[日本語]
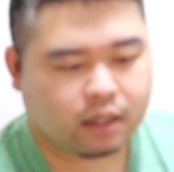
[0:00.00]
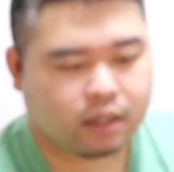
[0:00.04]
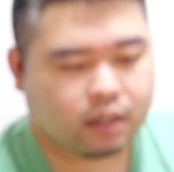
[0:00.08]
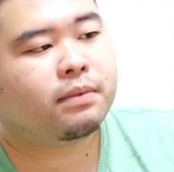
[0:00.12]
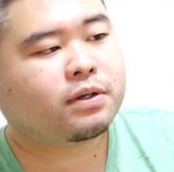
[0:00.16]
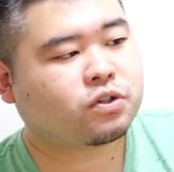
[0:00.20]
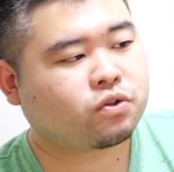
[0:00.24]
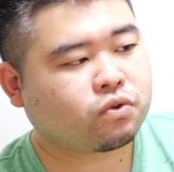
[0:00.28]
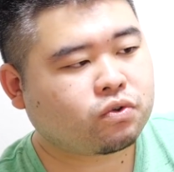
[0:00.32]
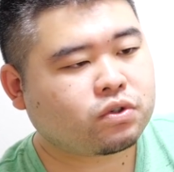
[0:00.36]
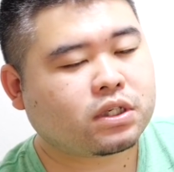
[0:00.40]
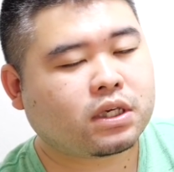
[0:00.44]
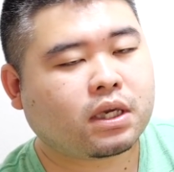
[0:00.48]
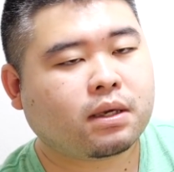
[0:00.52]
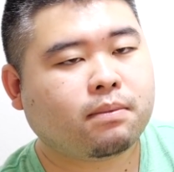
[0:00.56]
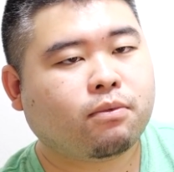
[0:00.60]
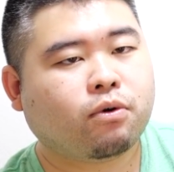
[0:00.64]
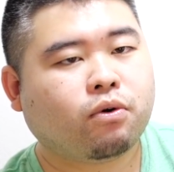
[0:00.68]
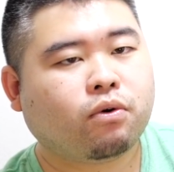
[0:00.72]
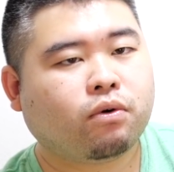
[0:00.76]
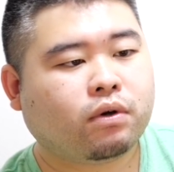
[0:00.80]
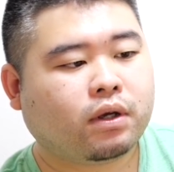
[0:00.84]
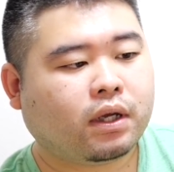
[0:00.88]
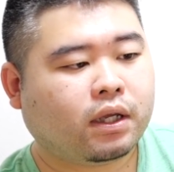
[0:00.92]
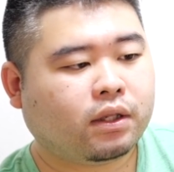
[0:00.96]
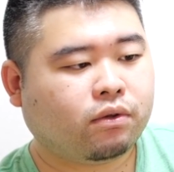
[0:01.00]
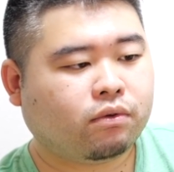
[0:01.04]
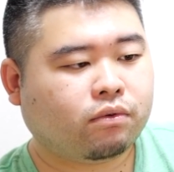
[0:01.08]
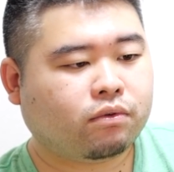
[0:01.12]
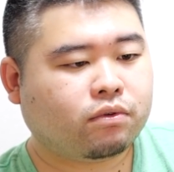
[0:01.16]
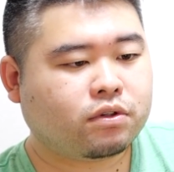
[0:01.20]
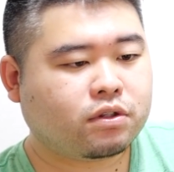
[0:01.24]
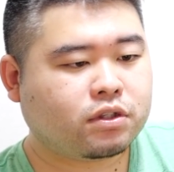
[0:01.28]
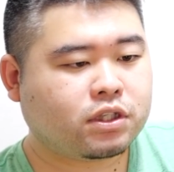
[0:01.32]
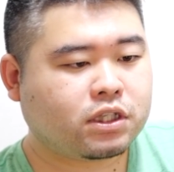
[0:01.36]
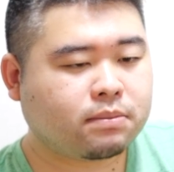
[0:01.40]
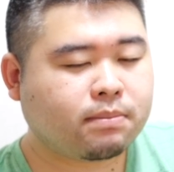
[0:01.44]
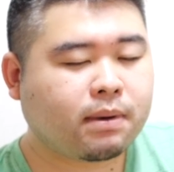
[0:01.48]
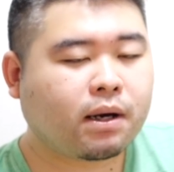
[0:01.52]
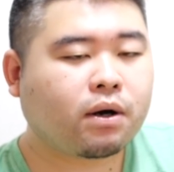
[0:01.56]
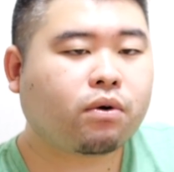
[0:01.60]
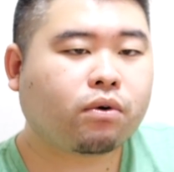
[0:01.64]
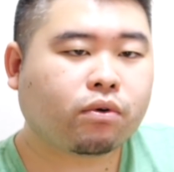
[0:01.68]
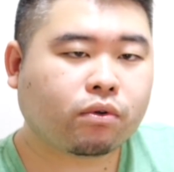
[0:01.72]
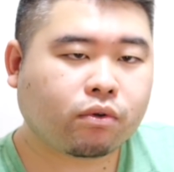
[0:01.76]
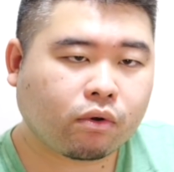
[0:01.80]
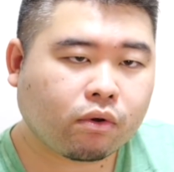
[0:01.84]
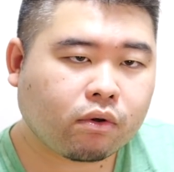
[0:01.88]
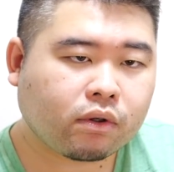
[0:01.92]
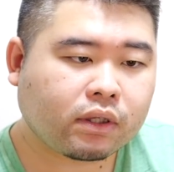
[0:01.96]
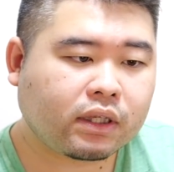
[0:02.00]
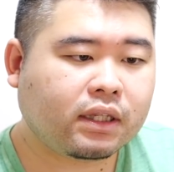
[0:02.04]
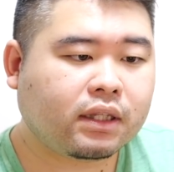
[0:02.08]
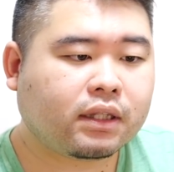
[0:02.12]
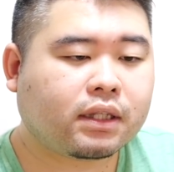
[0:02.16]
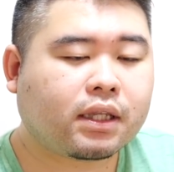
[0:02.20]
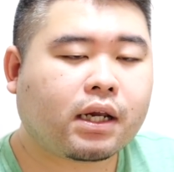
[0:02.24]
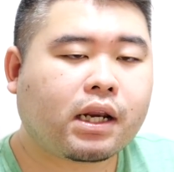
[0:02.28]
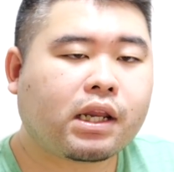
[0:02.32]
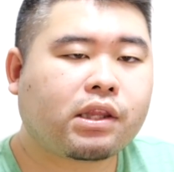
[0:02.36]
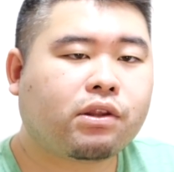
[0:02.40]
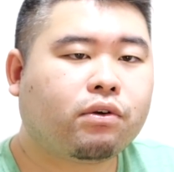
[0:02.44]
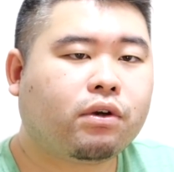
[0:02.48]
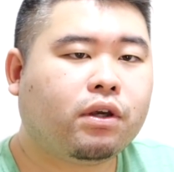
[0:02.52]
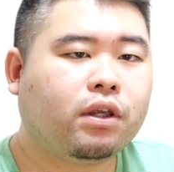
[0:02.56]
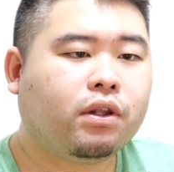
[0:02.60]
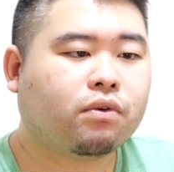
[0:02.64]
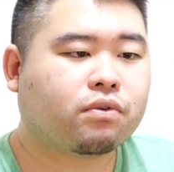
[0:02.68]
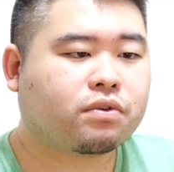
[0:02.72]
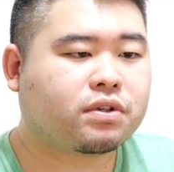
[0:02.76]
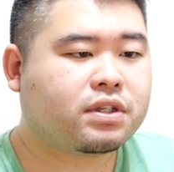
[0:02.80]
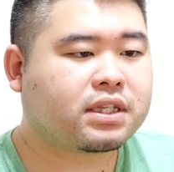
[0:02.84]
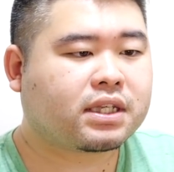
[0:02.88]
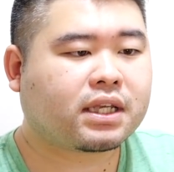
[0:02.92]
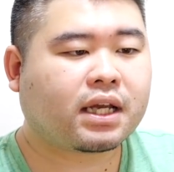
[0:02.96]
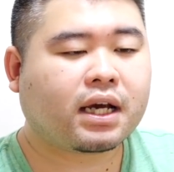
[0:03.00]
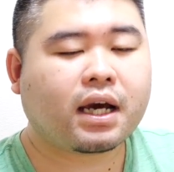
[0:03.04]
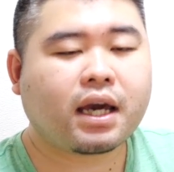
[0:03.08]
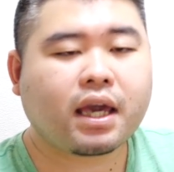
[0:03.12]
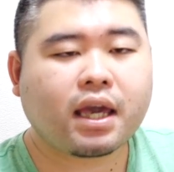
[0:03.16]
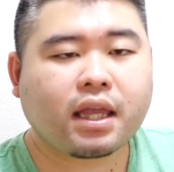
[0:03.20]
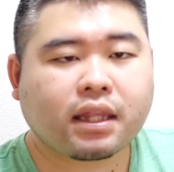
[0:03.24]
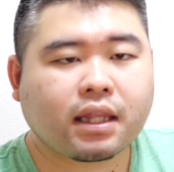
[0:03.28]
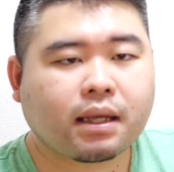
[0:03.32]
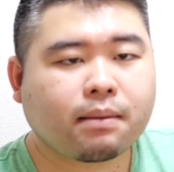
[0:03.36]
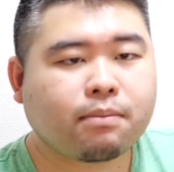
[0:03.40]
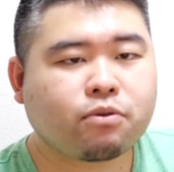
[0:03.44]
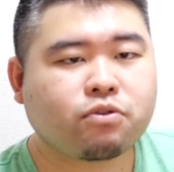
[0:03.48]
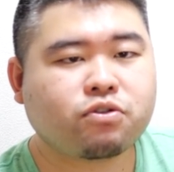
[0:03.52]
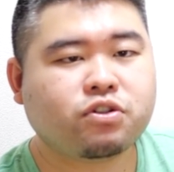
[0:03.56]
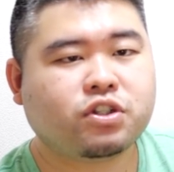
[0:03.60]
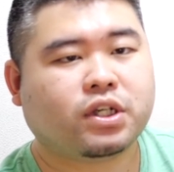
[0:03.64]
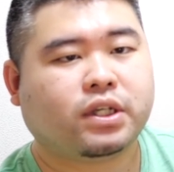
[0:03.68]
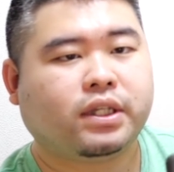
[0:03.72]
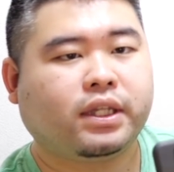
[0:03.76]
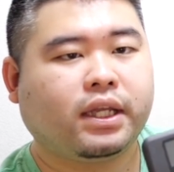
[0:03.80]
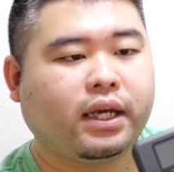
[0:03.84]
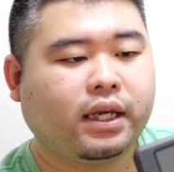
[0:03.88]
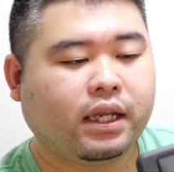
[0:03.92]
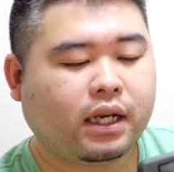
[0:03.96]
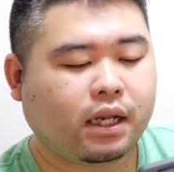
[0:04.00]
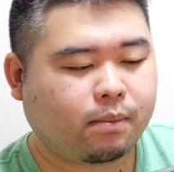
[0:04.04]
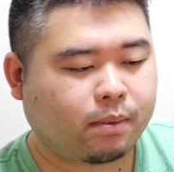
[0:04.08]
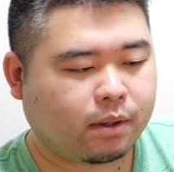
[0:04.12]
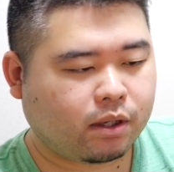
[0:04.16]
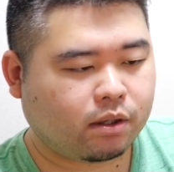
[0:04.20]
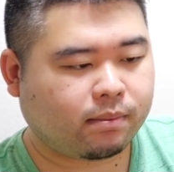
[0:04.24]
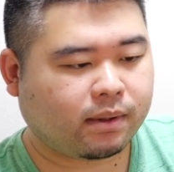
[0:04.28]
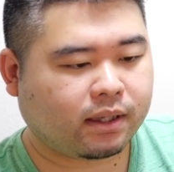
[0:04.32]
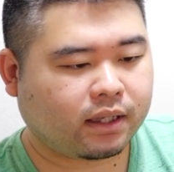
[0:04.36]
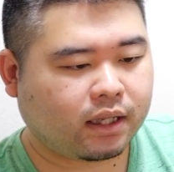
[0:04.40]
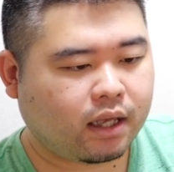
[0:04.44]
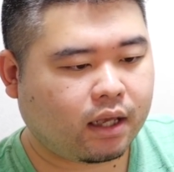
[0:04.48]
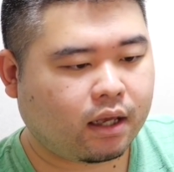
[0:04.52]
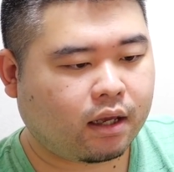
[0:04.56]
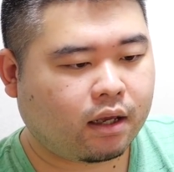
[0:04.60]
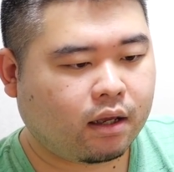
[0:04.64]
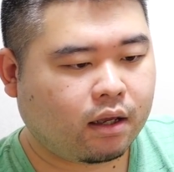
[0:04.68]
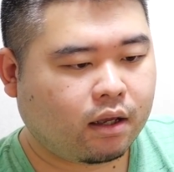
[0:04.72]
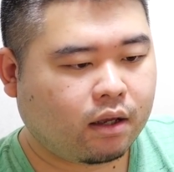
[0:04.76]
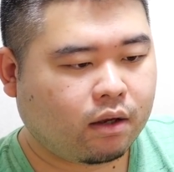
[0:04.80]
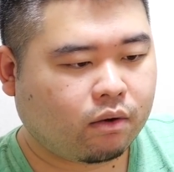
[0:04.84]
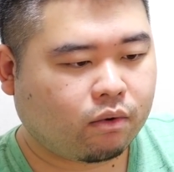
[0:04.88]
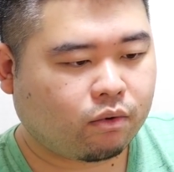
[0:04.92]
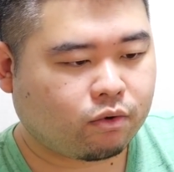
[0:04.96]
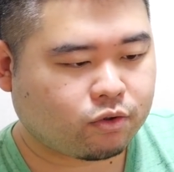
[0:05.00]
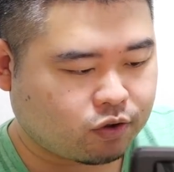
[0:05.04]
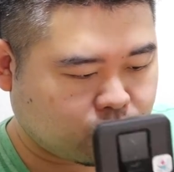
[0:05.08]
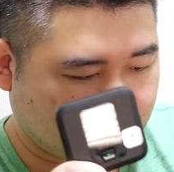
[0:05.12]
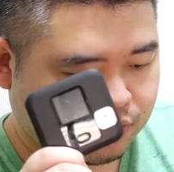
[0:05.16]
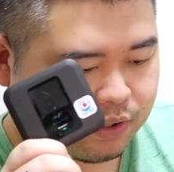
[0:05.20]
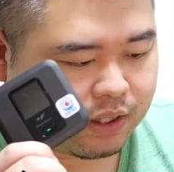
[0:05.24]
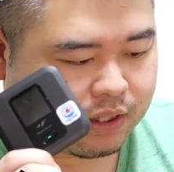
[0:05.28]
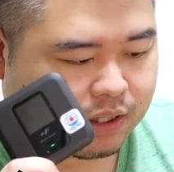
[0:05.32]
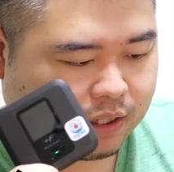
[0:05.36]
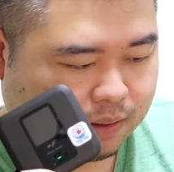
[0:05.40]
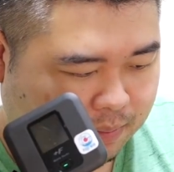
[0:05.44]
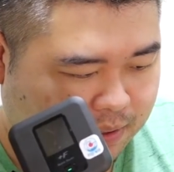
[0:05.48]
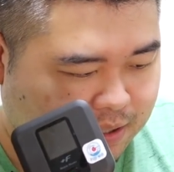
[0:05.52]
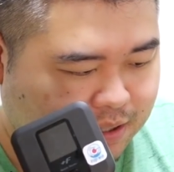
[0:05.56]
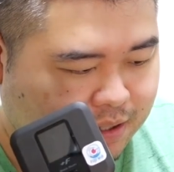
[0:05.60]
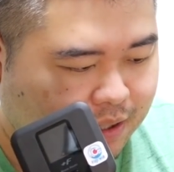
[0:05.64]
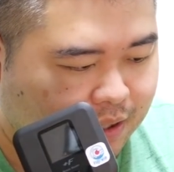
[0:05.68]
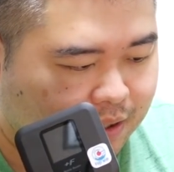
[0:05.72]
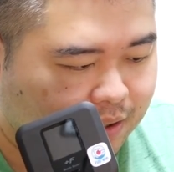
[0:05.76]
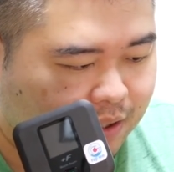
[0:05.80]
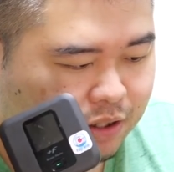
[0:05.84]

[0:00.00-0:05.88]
まあ、正直もう、あの、スマホのインターネット機能使えたもんじゃないレベルまで、遅くなってます。